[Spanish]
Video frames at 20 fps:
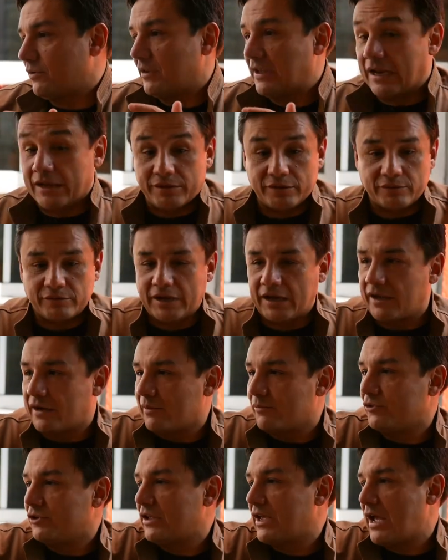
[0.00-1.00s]
de la ah. Segunda Guerra
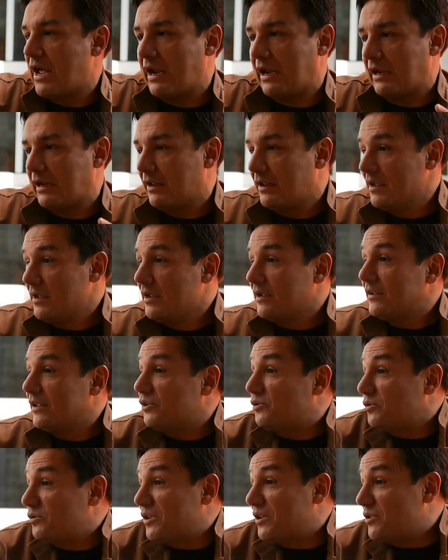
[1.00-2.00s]
Mundial.
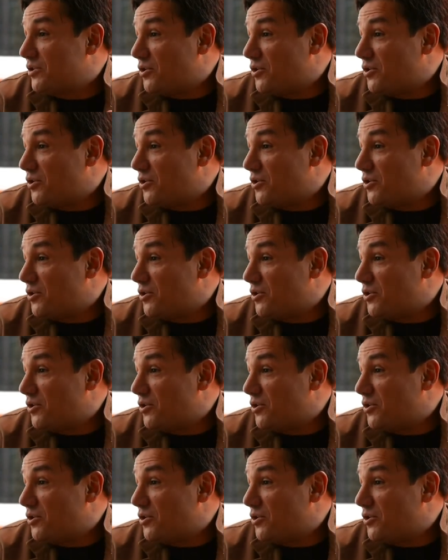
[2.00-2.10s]
Entonces